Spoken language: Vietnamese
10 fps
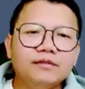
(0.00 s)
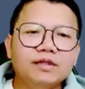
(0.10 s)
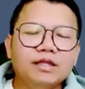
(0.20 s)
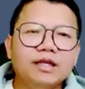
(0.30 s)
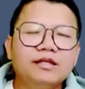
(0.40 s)

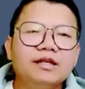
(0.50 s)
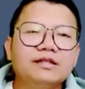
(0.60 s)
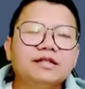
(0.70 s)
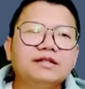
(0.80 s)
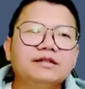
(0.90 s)
hãy đo
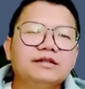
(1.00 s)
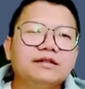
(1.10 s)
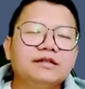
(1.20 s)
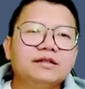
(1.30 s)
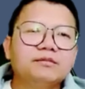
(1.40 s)
từ
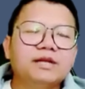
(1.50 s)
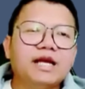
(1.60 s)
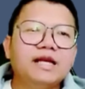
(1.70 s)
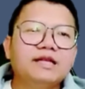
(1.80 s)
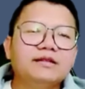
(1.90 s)

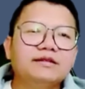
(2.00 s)
này